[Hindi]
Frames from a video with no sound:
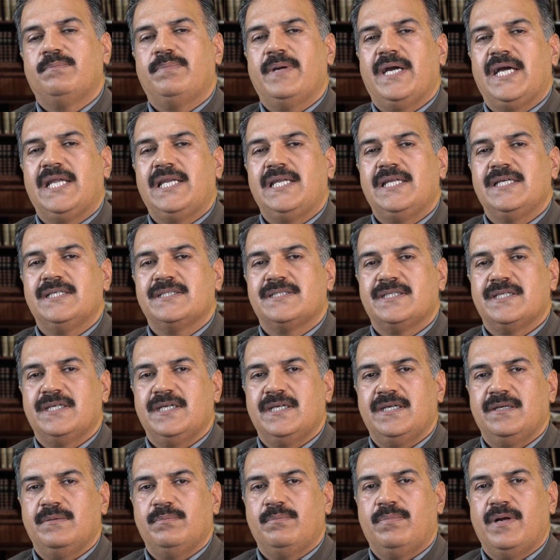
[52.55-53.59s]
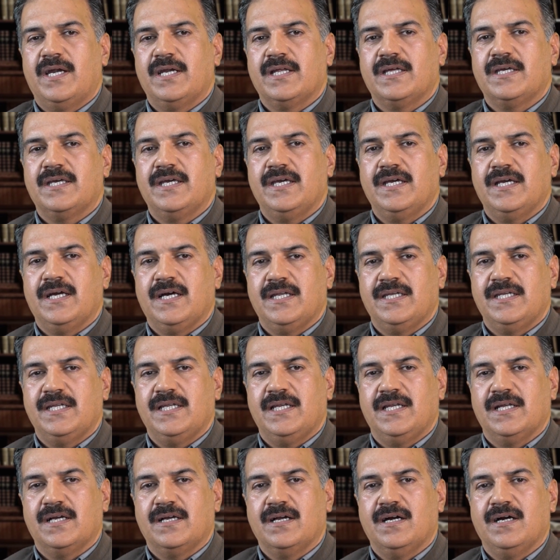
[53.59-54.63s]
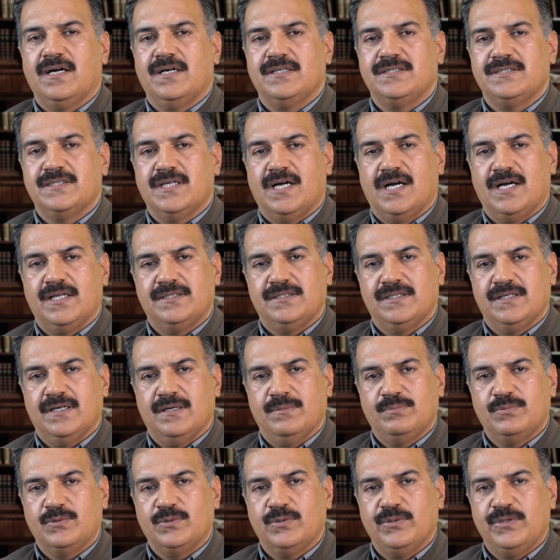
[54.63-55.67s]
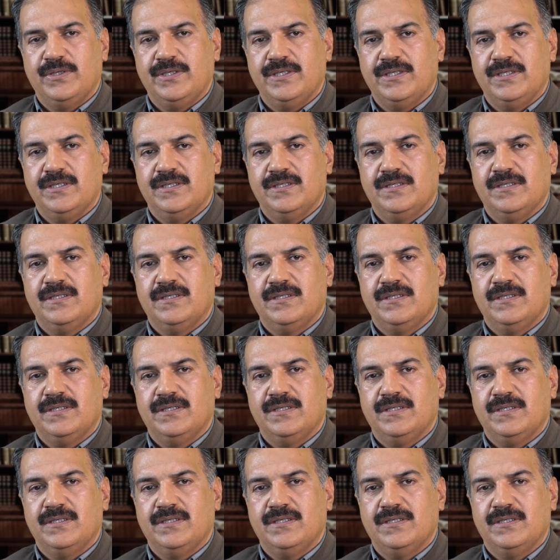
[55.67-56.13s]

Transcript: पहले से भड़के के आने लगा याद अब कोई